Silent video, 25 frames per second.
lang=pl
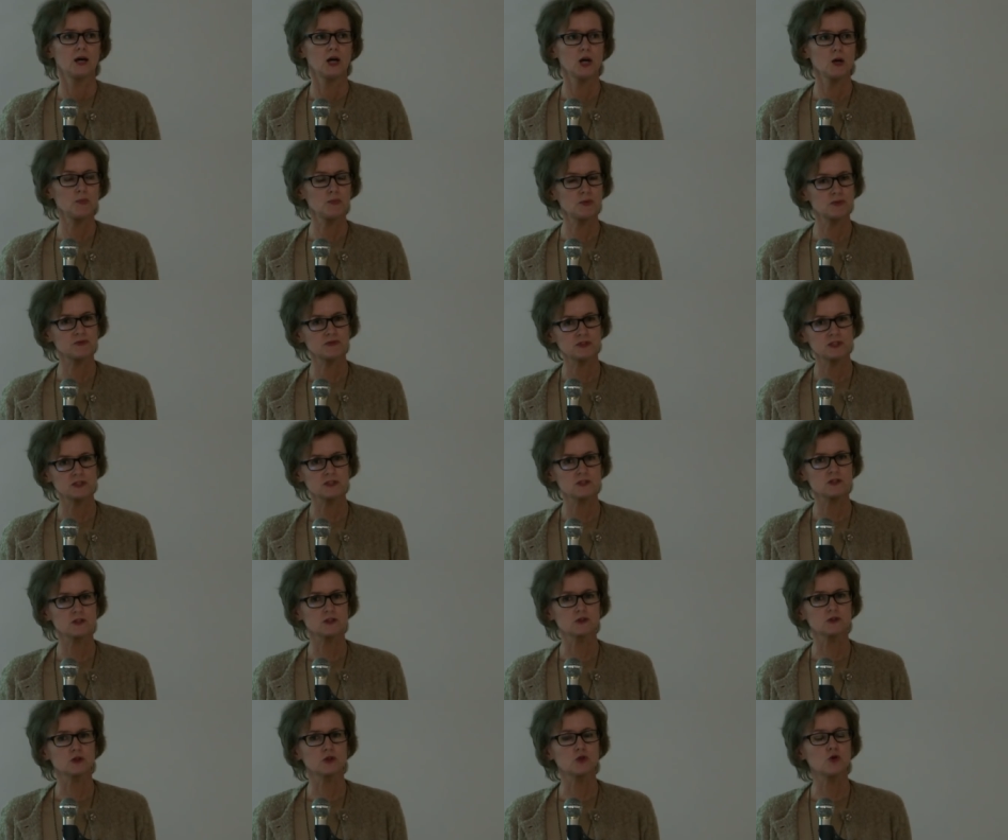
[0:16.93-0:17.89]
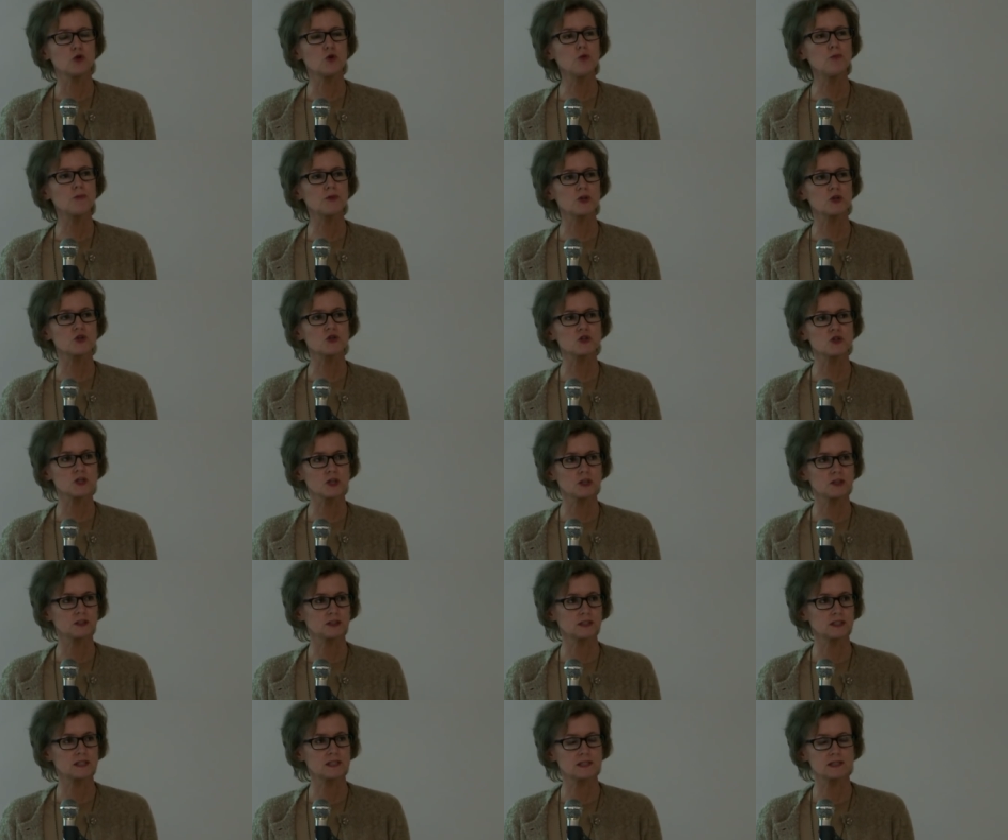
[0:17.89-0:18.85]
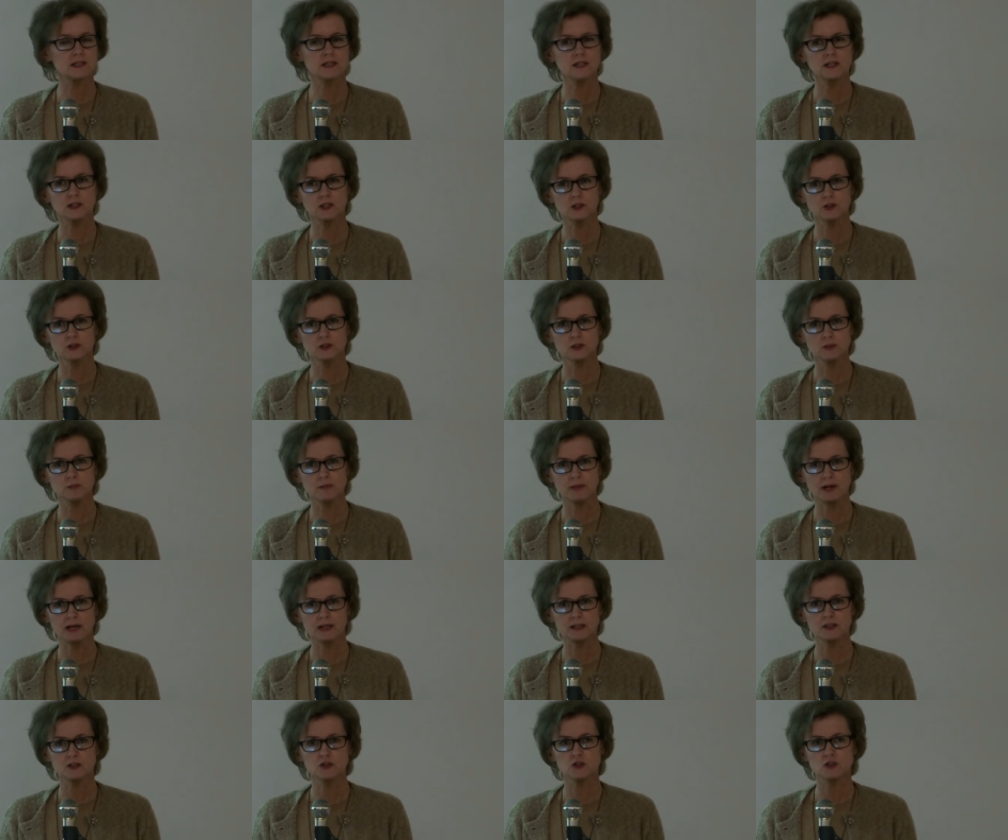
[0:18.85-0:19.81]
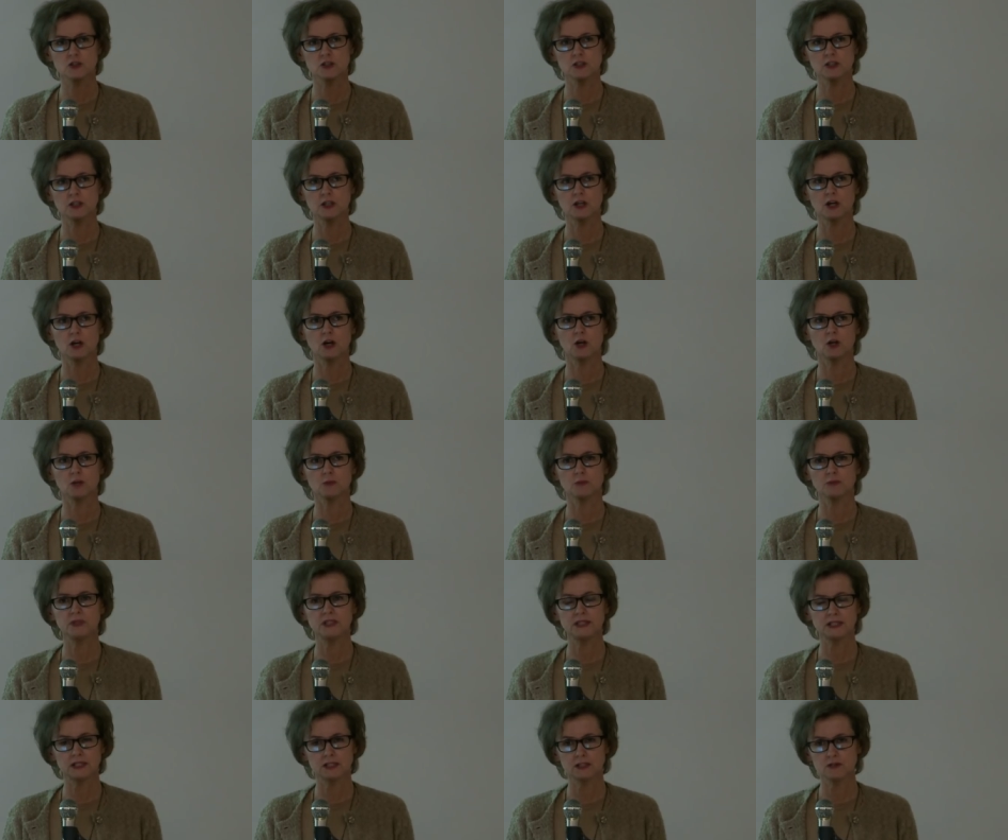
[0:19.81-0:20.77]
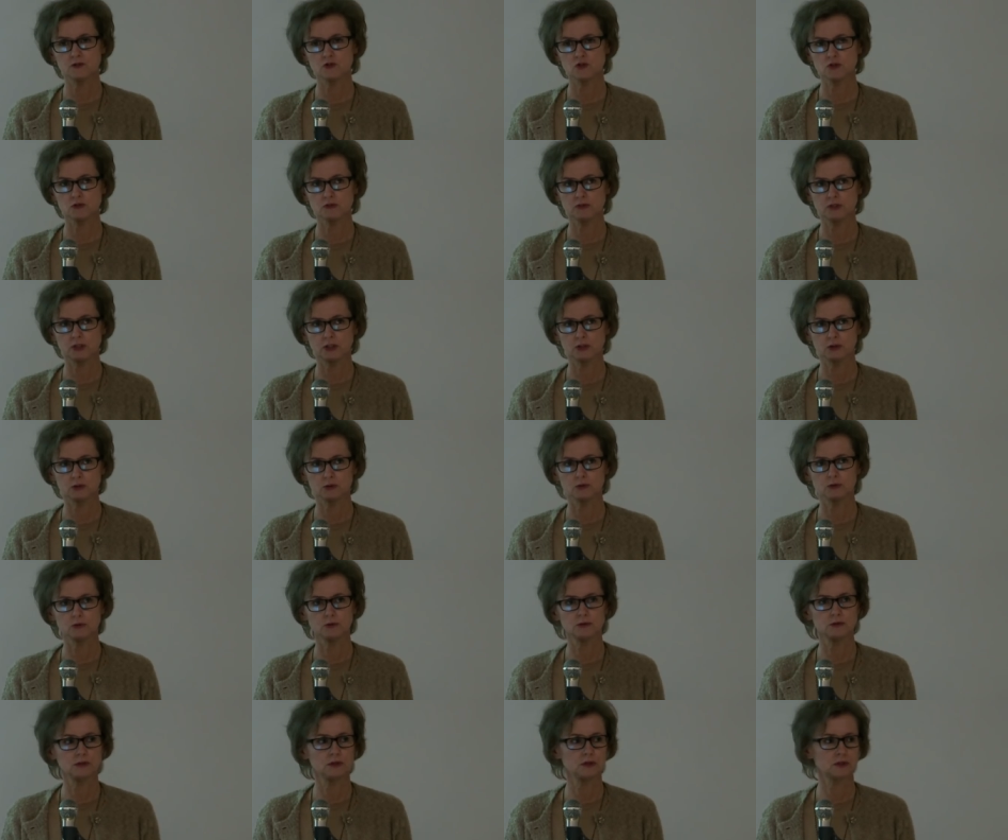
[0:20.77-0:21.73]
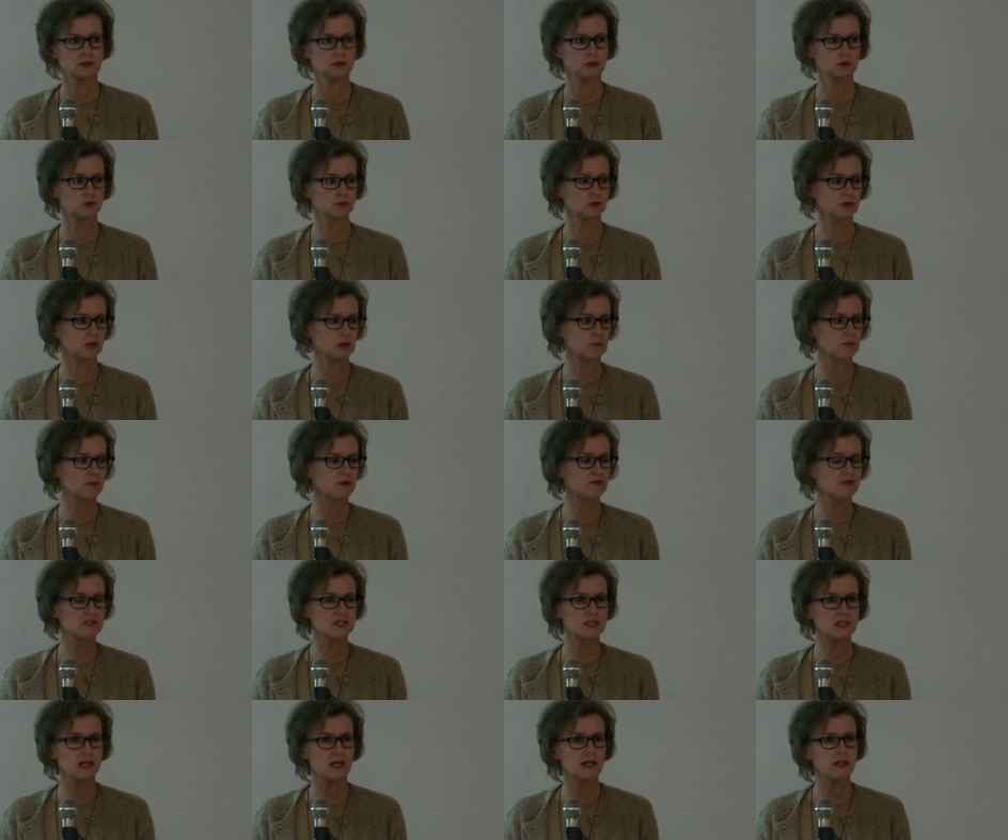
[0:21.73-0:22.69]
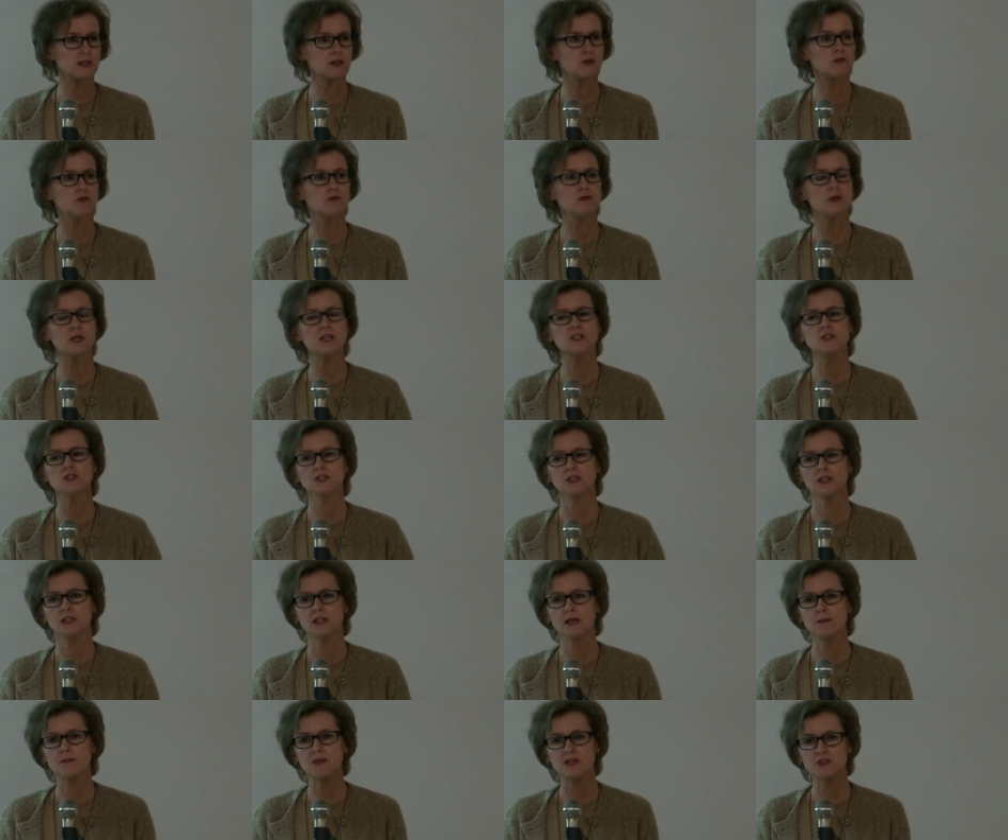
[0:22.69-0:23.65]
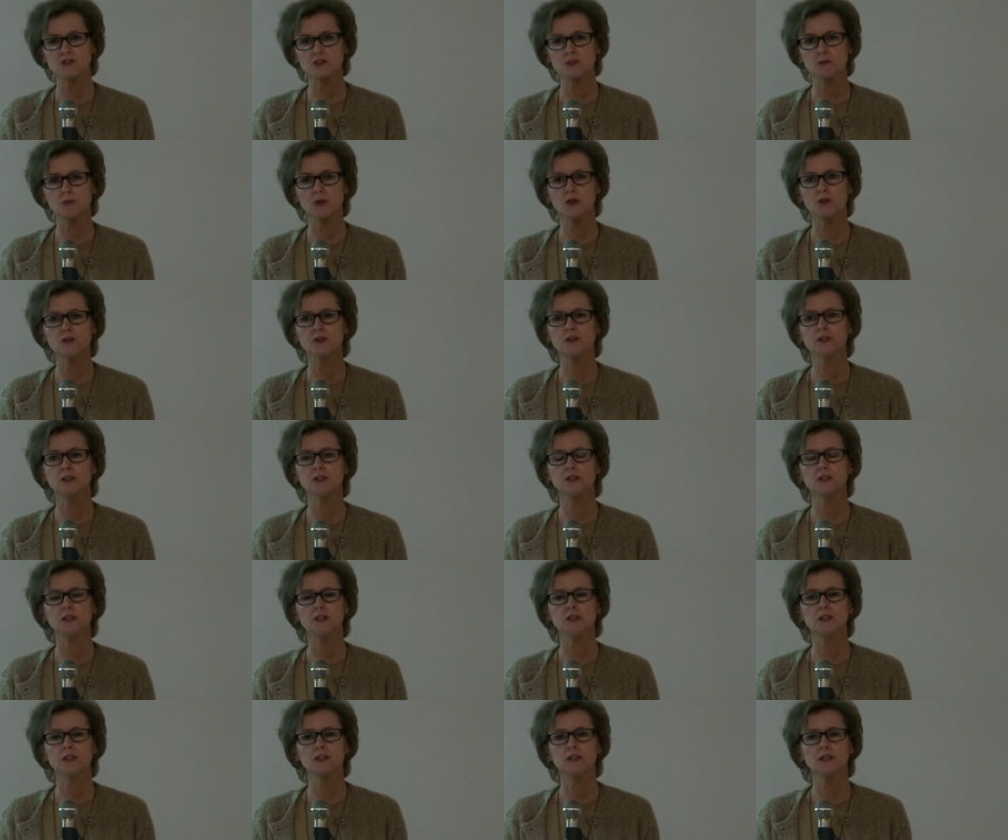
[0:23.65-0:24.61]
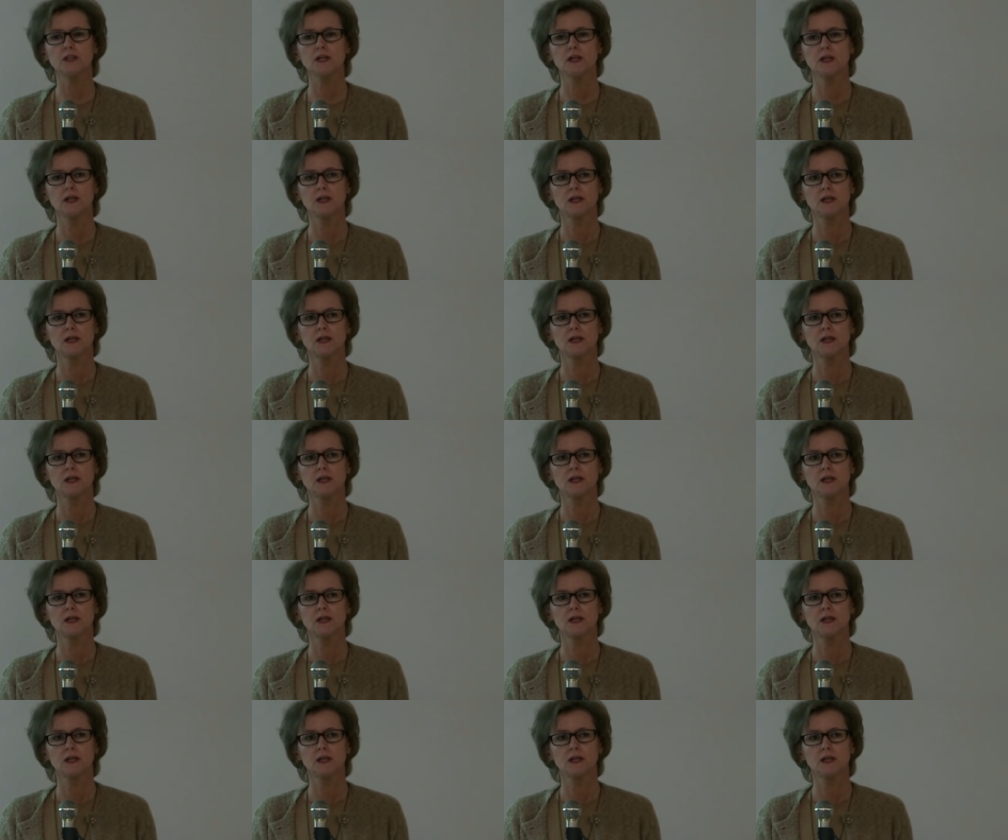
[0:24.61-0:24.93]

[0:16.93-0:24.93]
opowiedzieć o tych uproszczonych stereotypach, czyli o mitach w żywieniu, które powstają właśnie na bazie mody i